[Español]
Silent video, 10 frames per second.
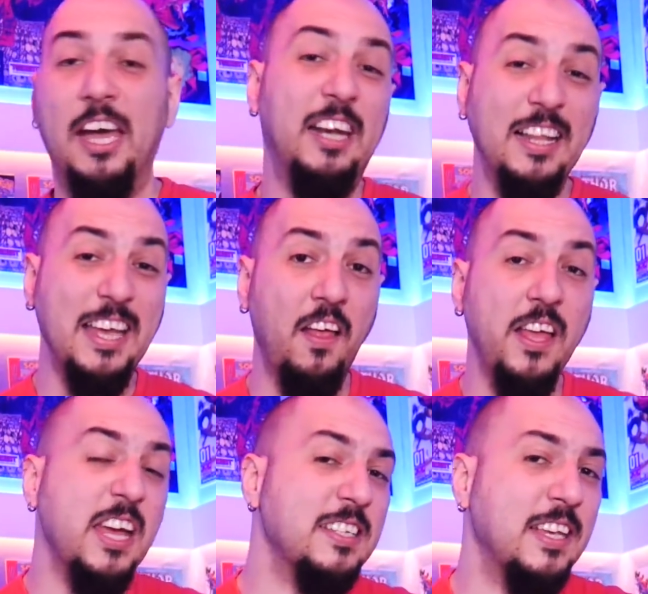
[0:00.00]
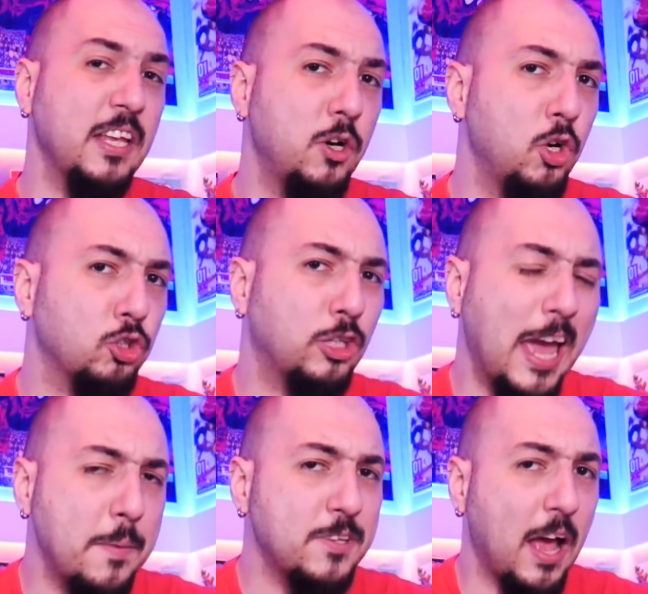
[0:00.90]
en el día de ayer se dieron los
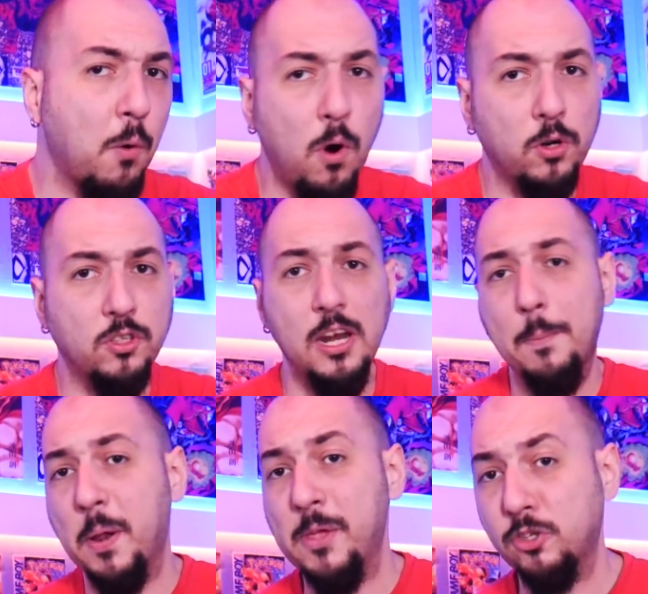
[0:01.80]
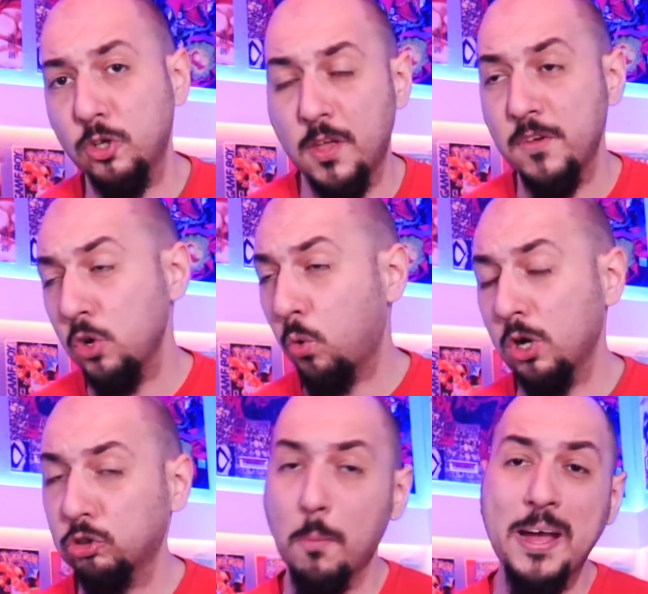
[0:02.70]
Games Awards, la premiación de
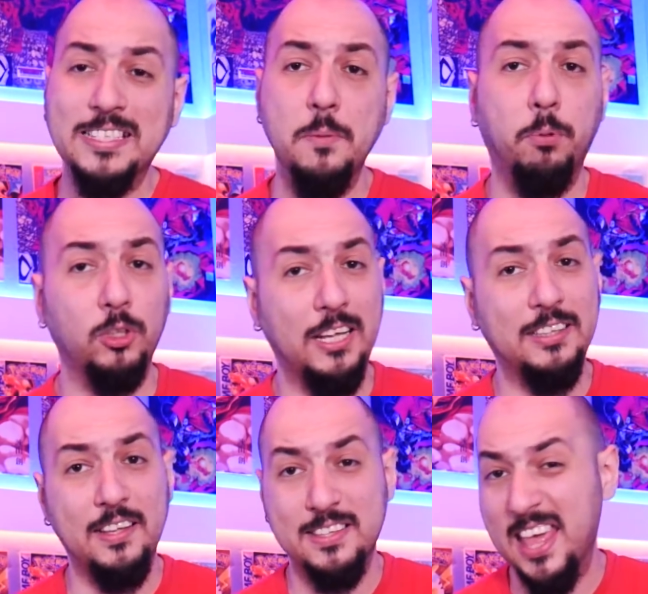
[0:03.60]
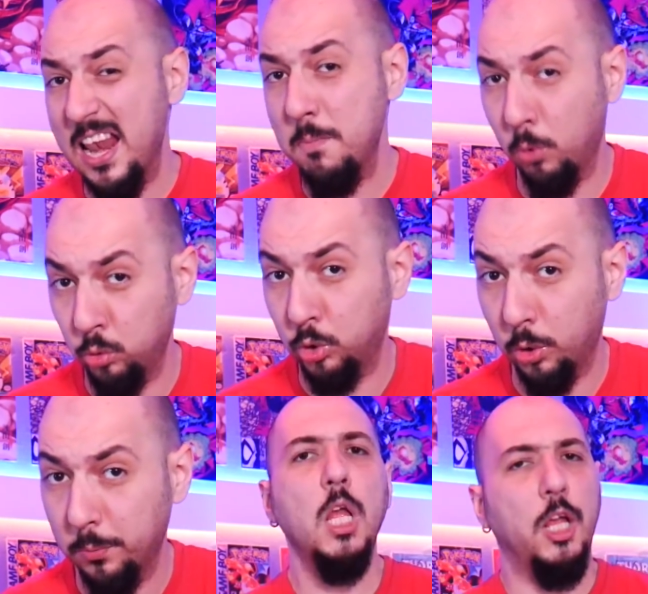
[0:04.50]
videojuegos más importante del mundo.